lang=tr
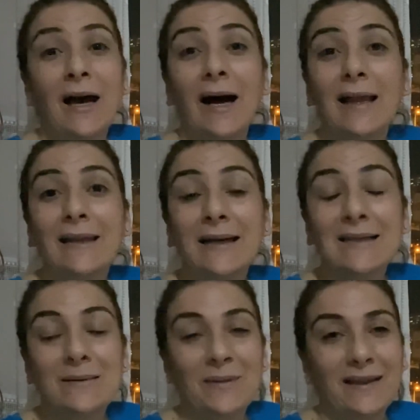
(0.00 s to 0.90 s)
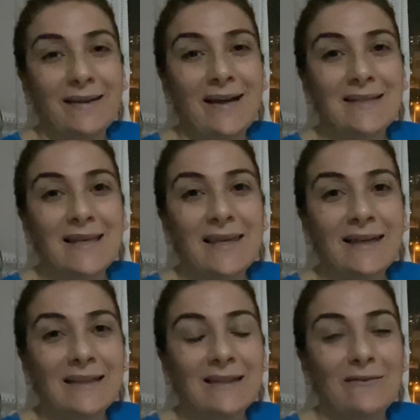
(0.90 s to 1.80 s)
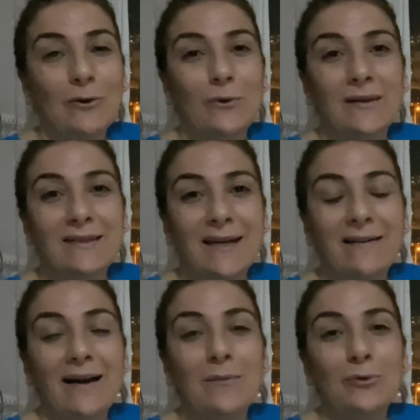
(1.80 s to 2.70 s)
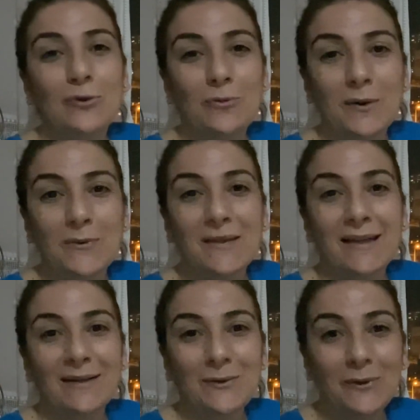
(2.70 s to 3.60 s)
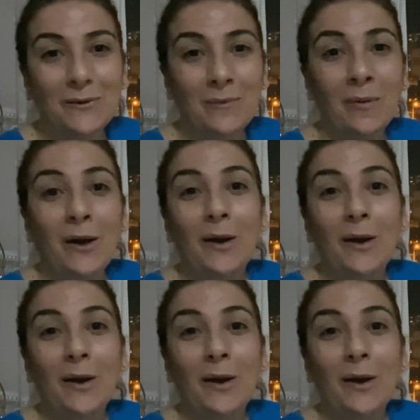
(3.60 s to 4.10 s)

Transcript: Allah kısmet ederse yarınki vlogda tekrar buluşmak üzere diyorum.